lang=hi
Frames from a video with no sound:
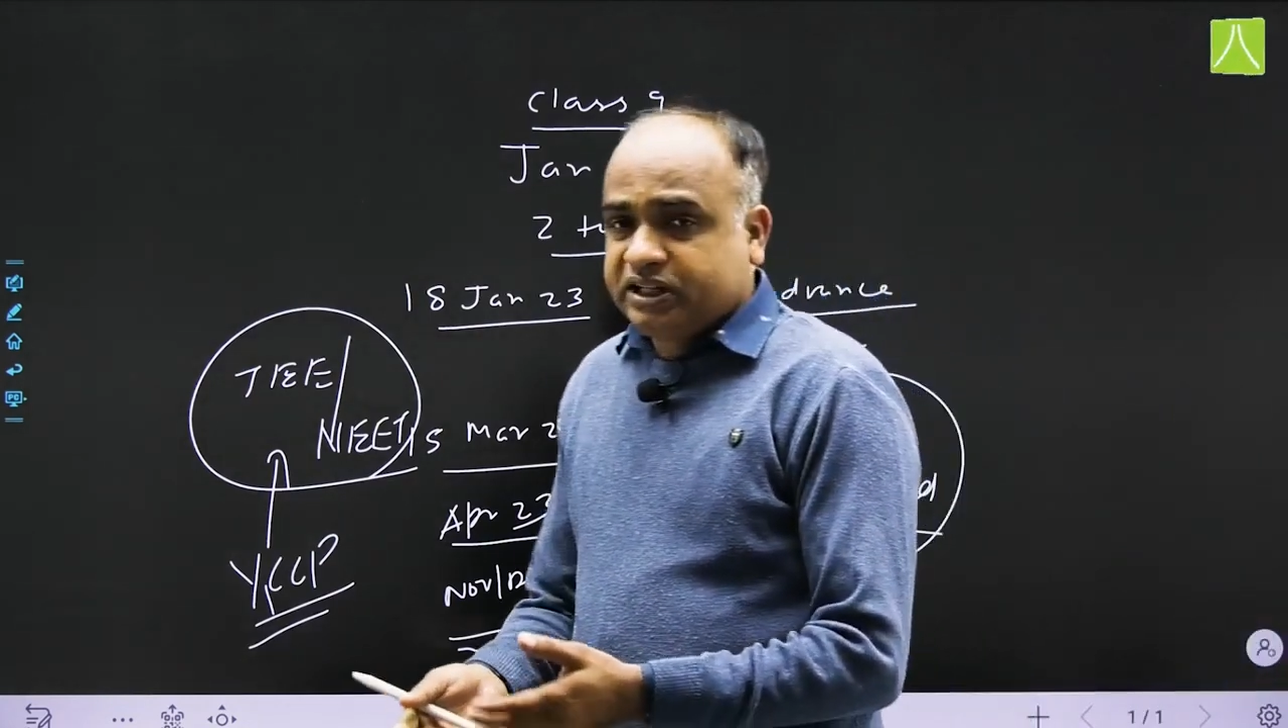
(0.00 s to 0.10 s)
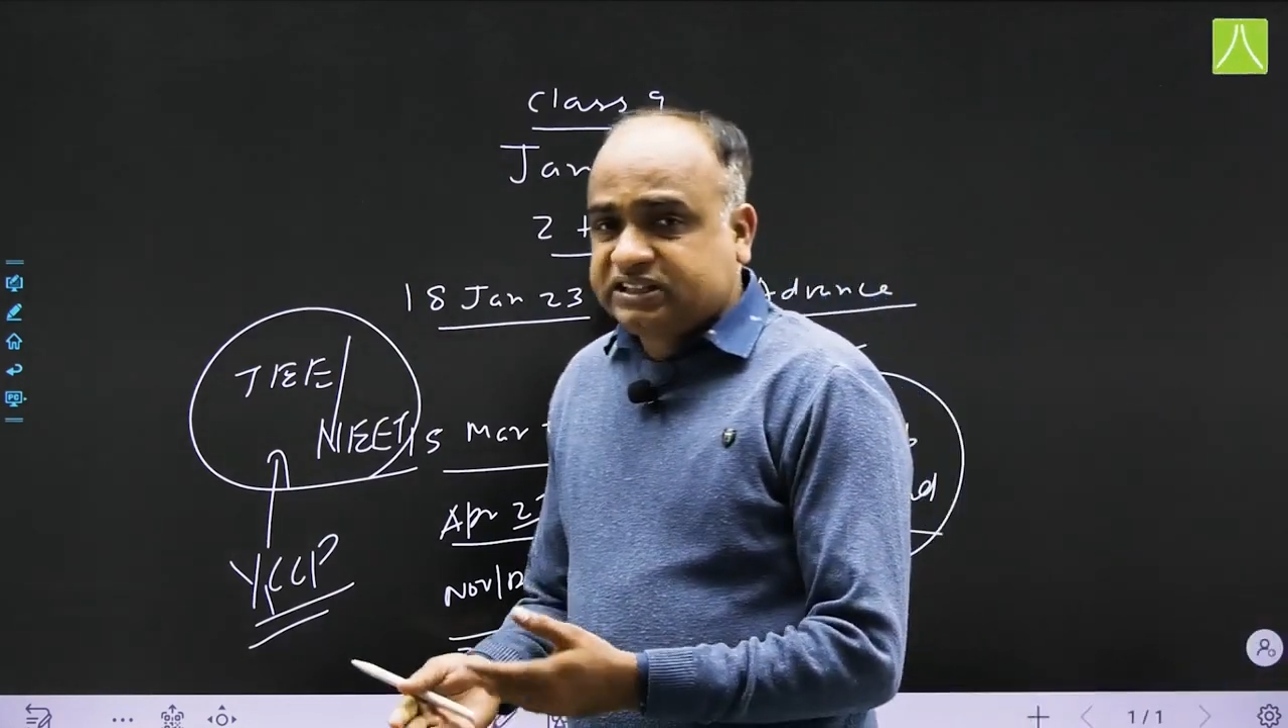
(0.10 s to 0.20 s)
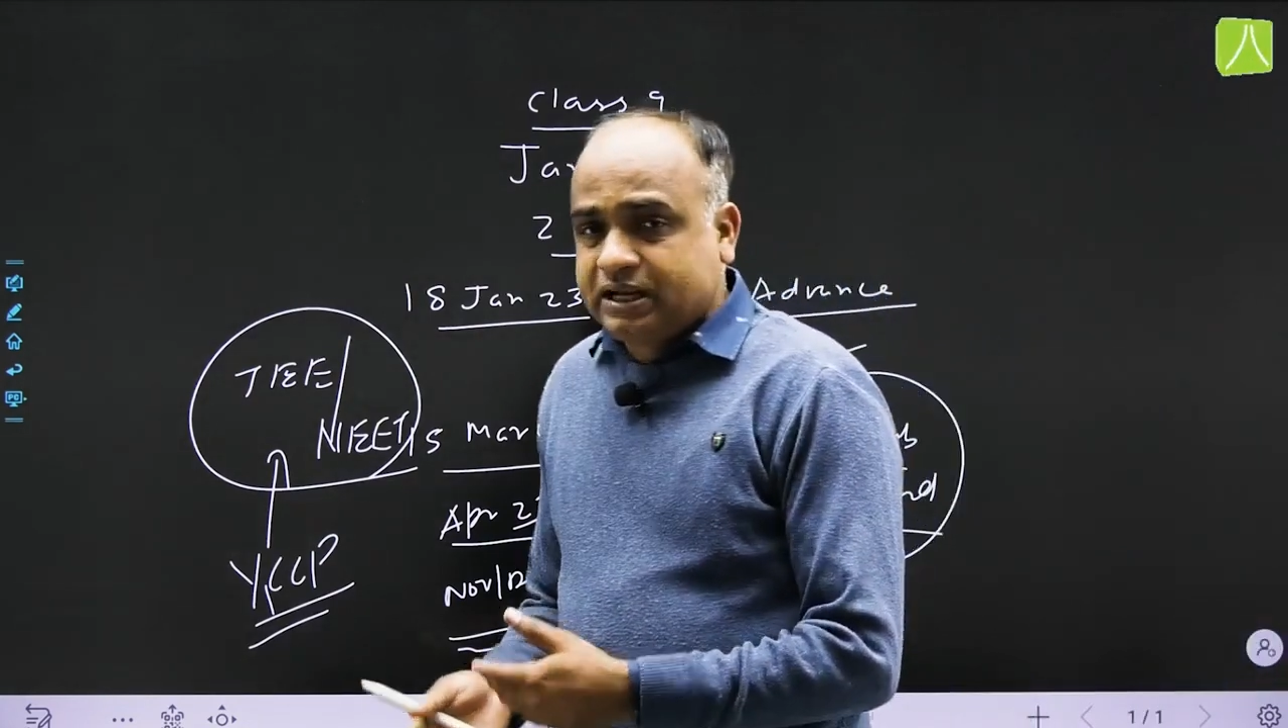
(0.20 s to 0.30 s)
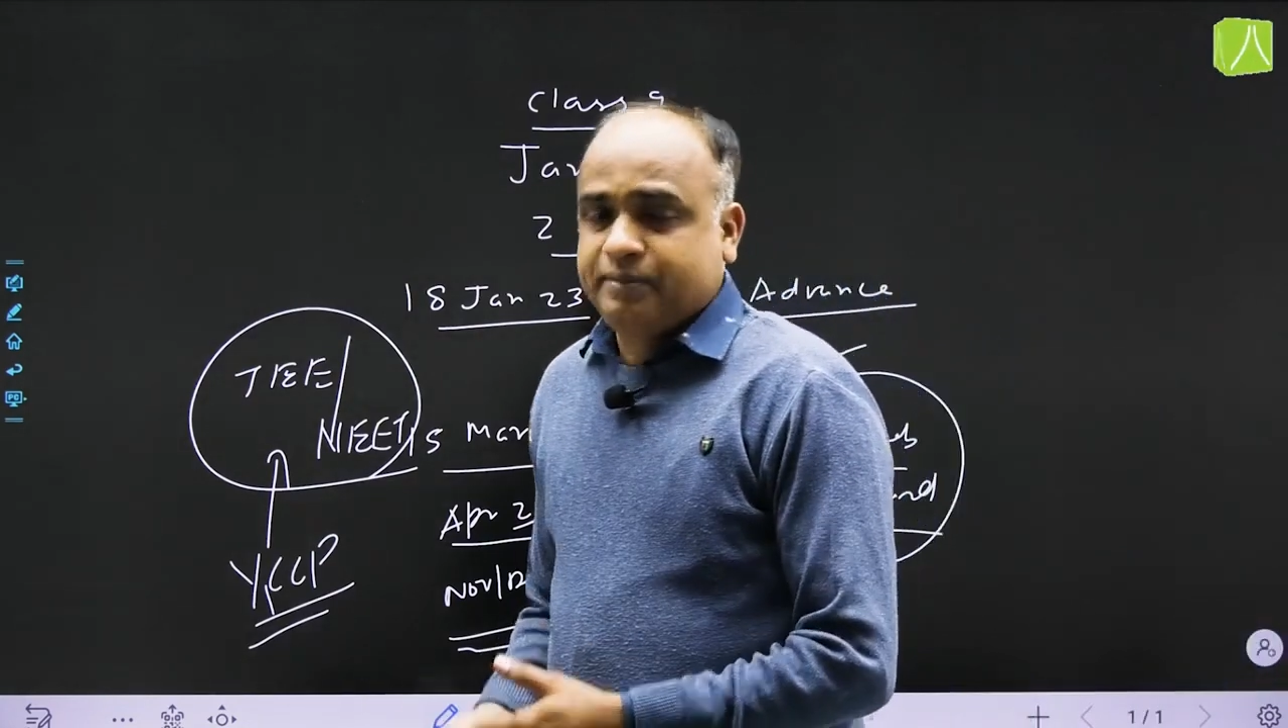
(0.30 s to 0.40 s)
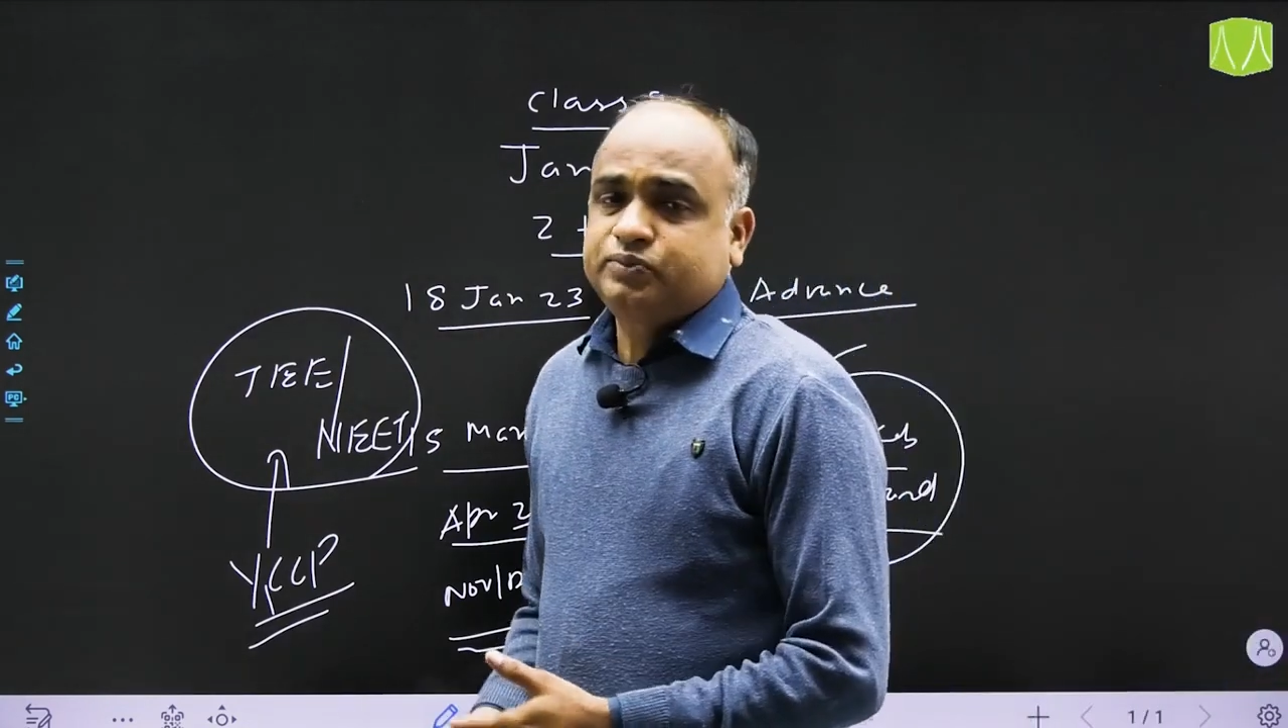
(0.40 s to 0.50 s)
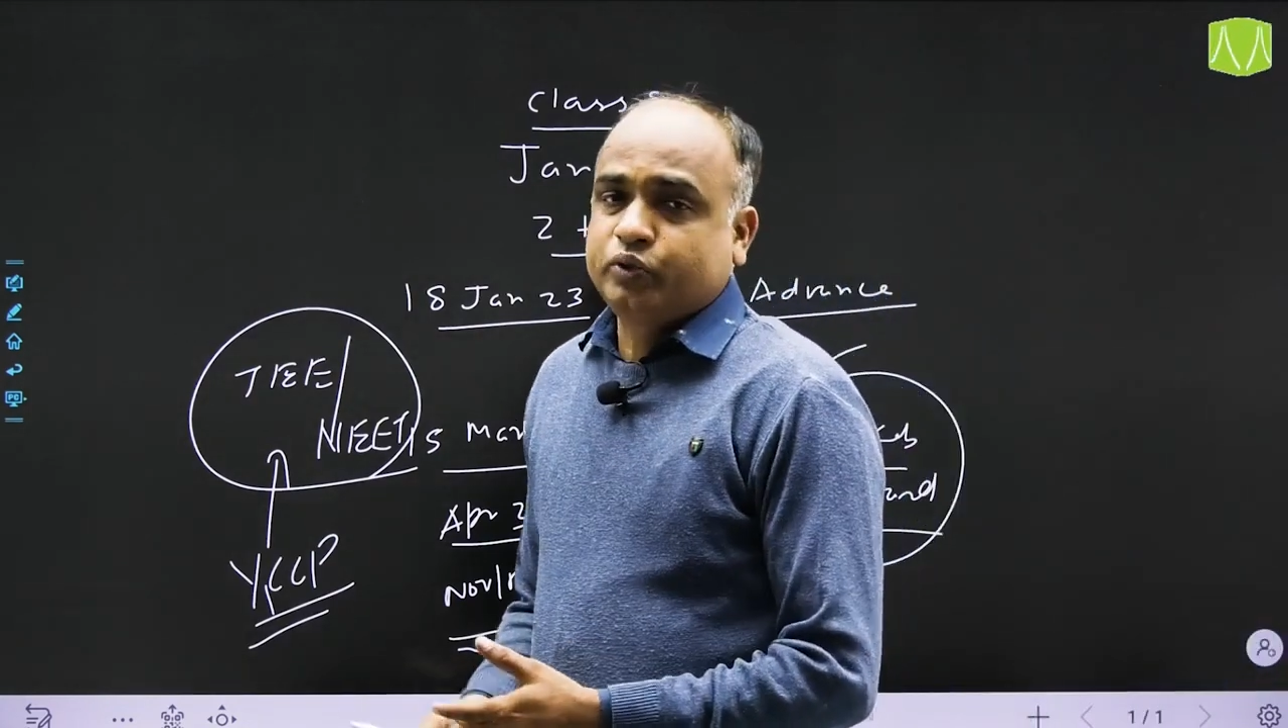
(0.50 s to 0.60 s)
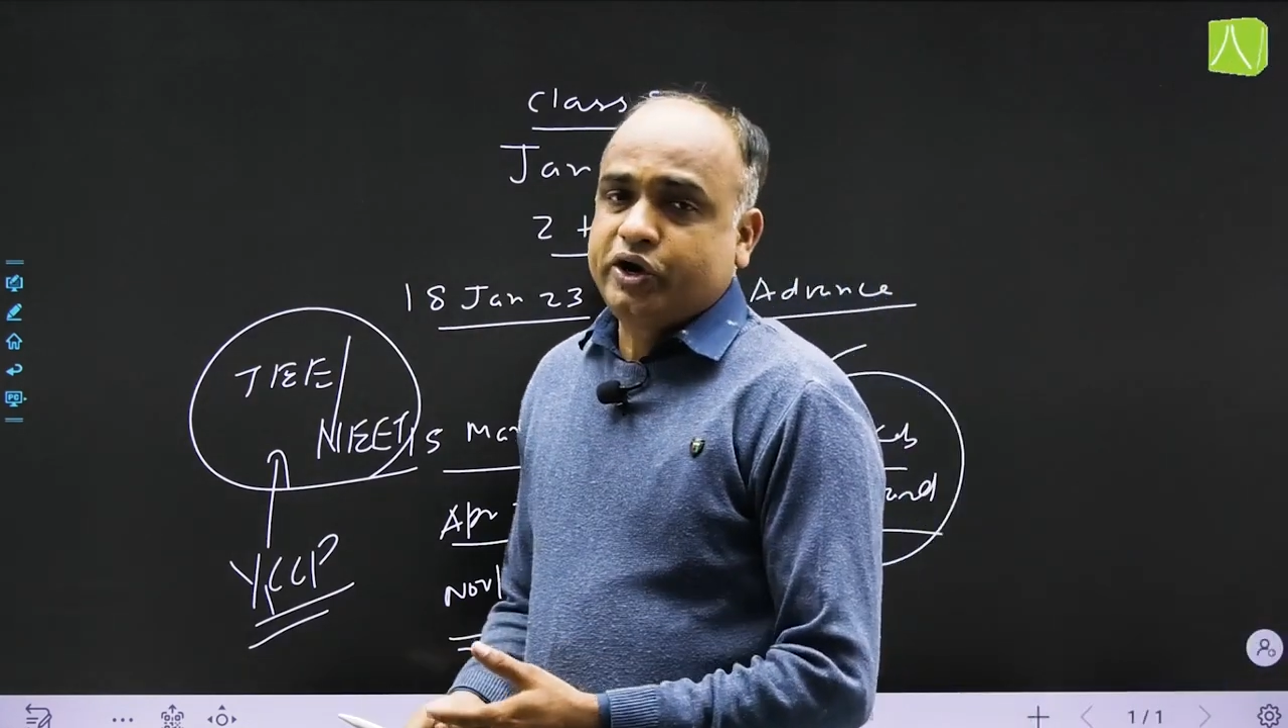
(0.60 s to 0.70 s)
अभी तक सिलेबस